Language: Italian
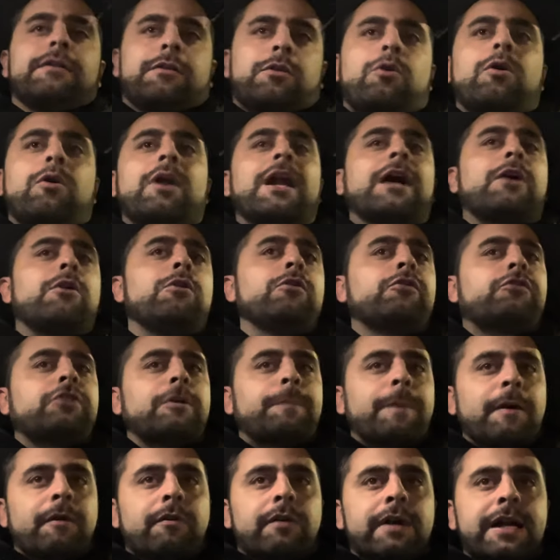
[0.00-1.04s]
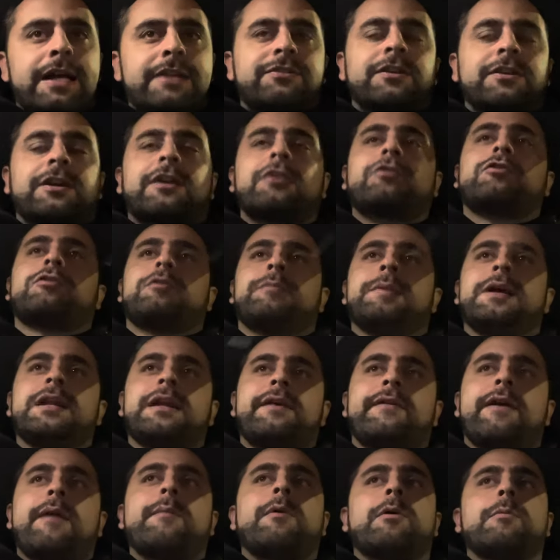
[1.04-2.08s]
con la consapevolezza che secondo me ne
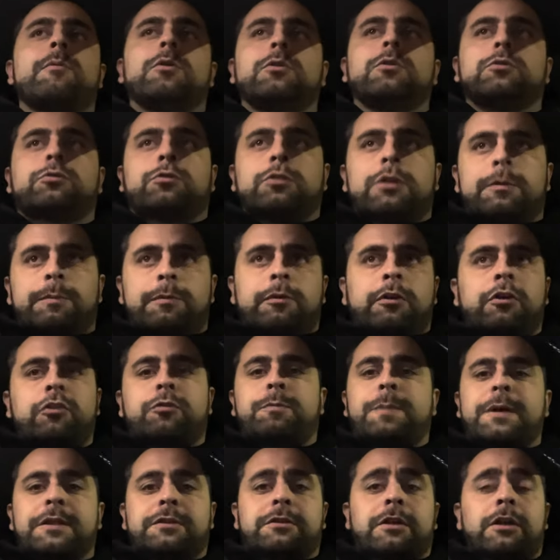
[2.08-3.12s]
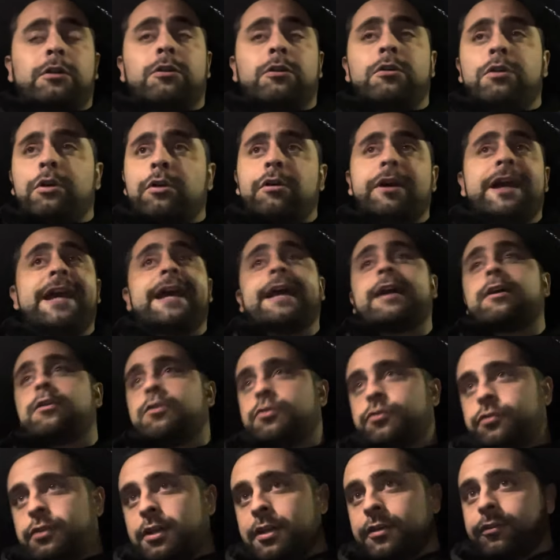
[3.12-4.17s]
avevamo molto di più rispetto a loro e
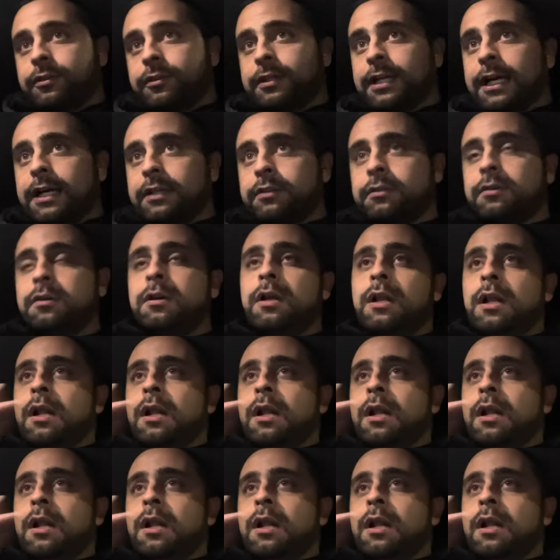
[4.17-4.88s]
così è stato.